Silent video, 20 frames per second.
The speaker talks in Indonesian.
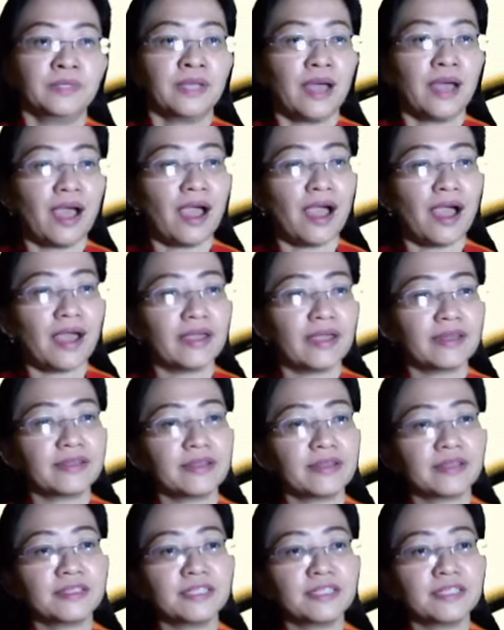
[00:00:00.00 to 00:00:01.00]
Air
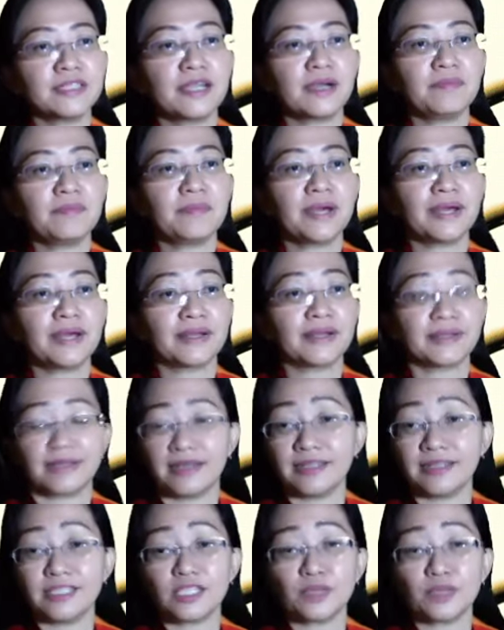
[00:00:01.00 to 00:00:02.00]
yang
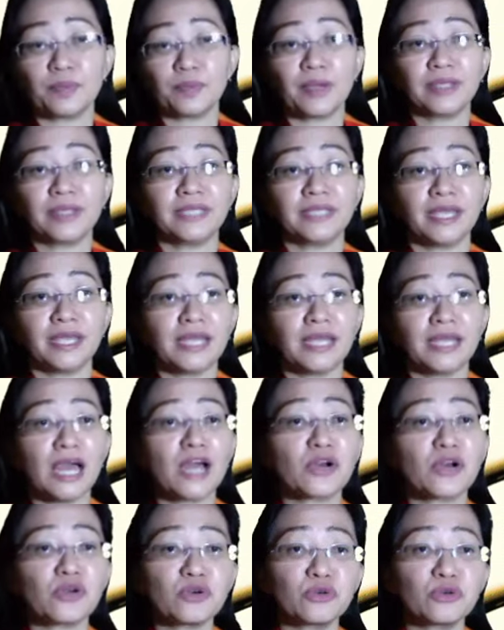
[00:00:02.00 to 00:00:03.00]
digambarkan sebagai
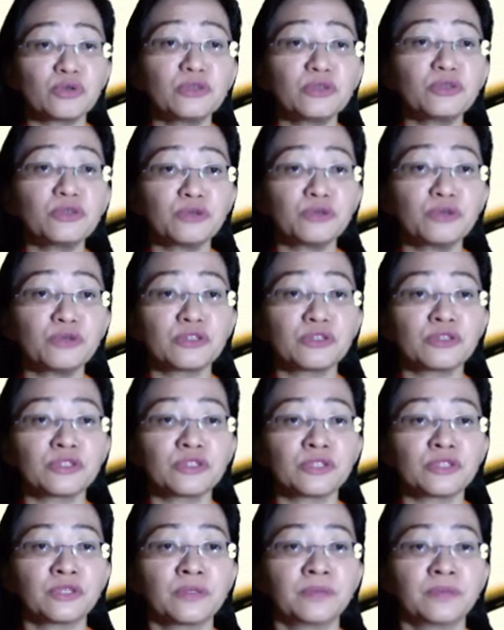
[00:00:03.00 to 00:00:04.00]
Roh
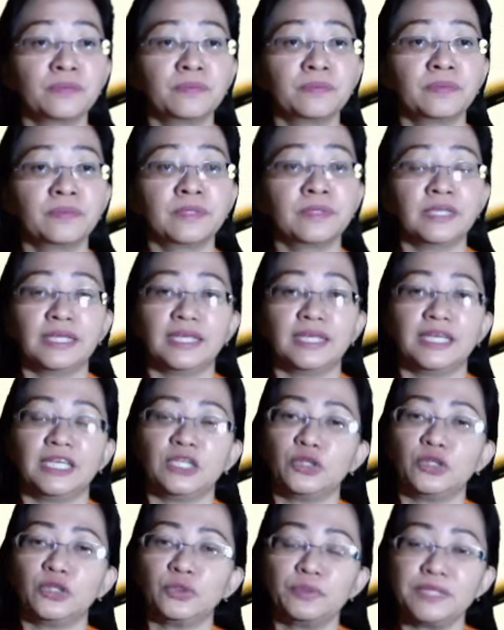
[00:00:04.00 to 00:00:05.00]
Kudus
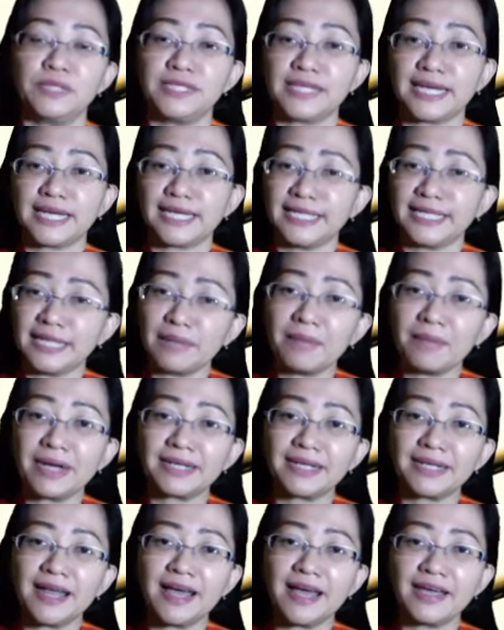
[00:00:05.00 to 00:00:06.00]
itu bisa kita
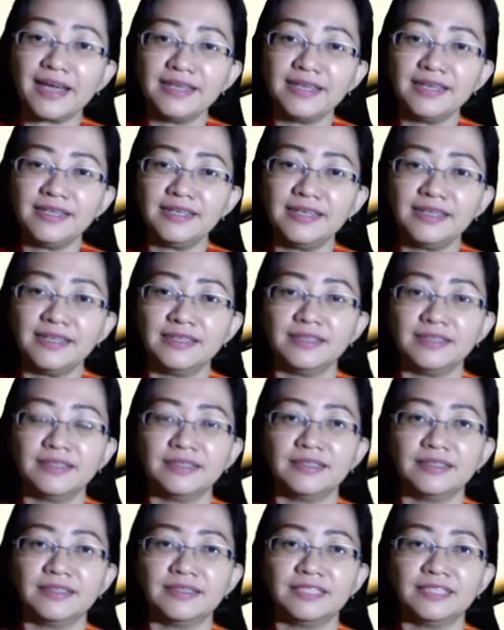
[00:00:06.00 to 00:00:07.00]
maknai
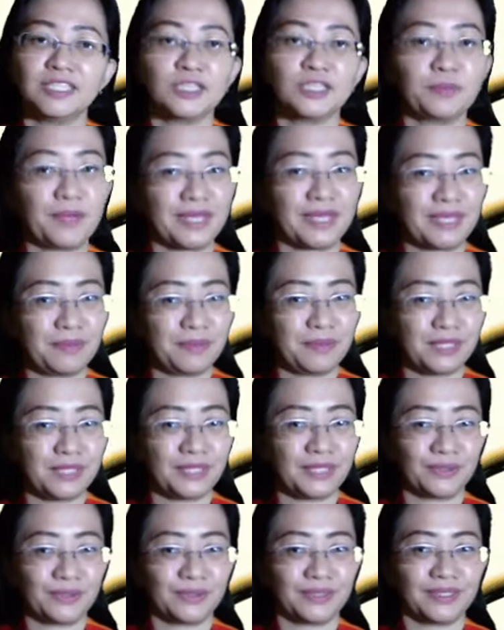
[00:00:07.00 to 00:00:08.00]
sebagai
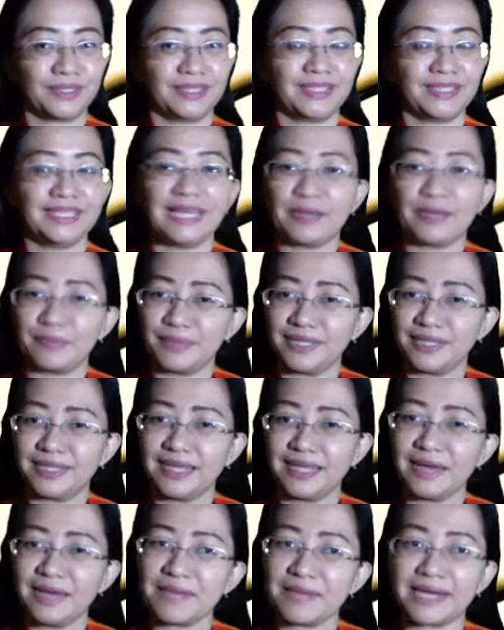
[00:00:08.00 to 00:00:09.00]
berikut. Yang pertama,